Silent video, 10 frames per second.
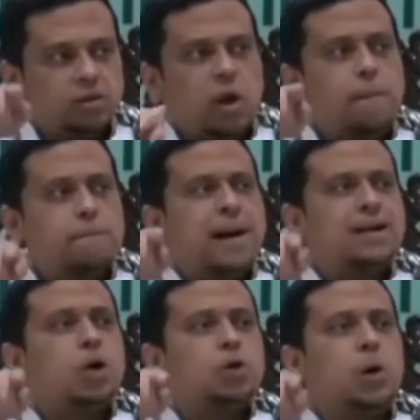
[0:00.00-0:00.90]
top
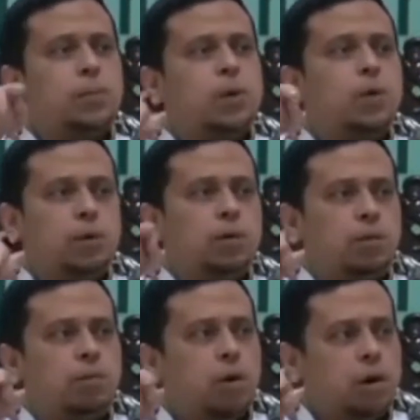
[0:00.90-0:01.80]
Marco top loh,
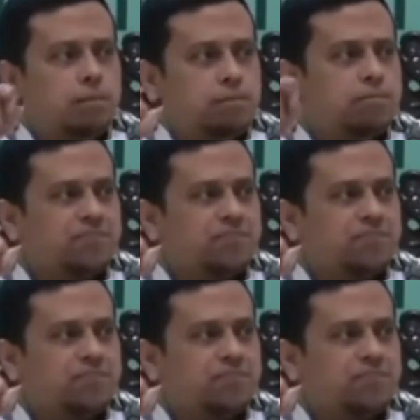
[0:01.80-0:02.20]
Boim.